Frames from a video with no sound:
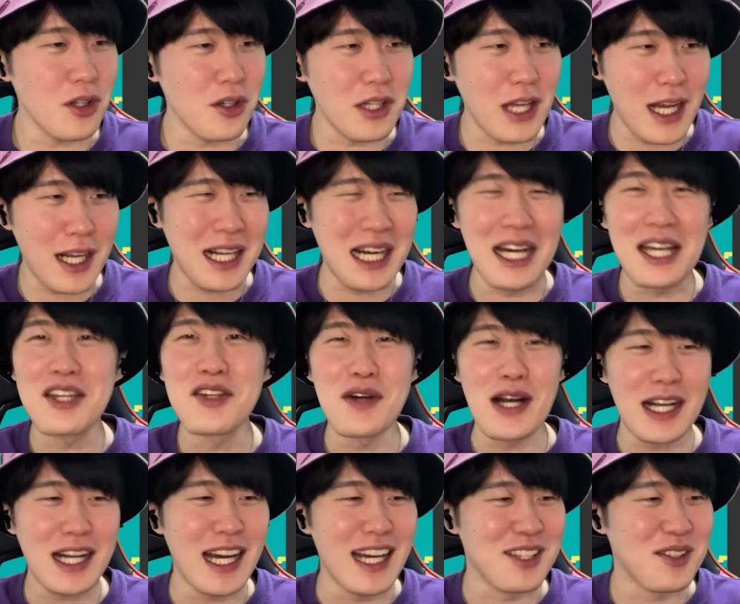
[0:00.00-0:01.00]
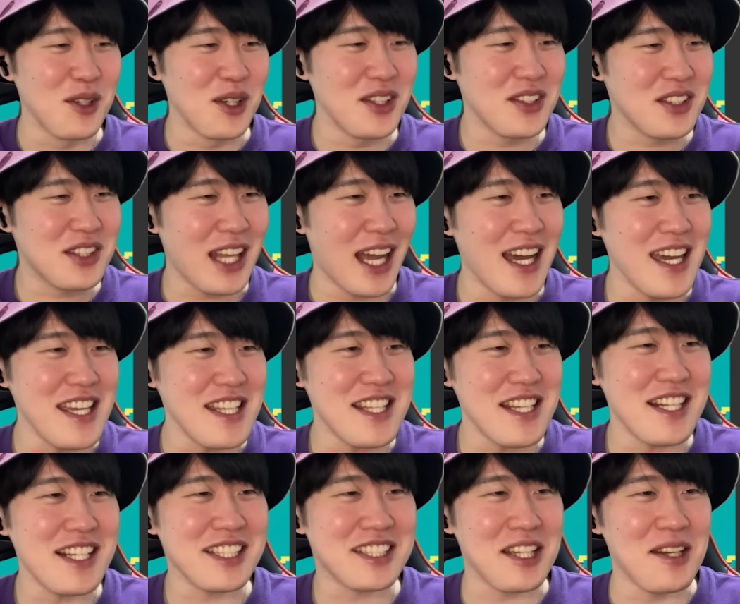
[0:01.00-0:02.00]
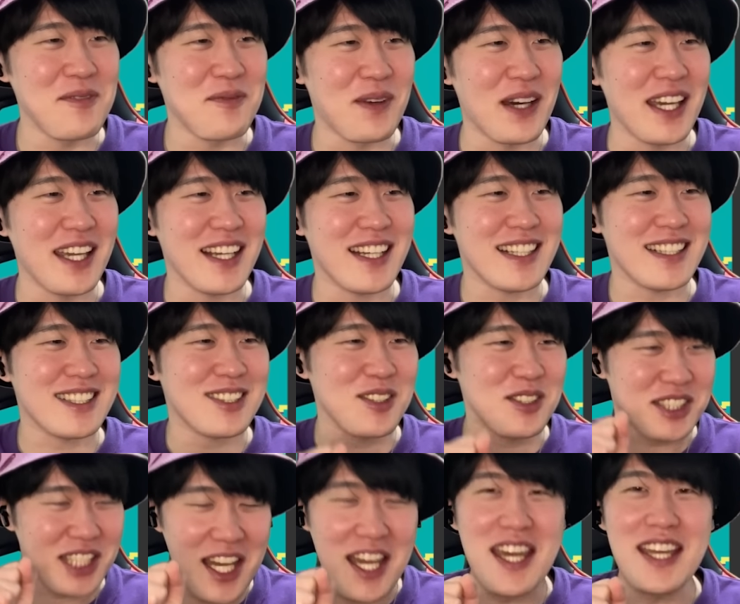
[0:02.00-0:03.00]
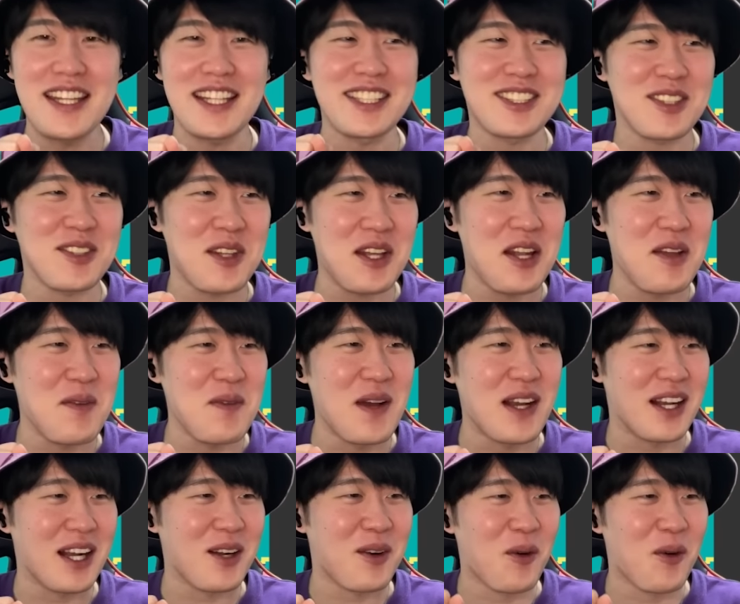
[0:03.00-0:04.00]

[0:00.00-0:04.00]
のな、会話が、ど、タイテレ先輩とサイエンティストテレビマンが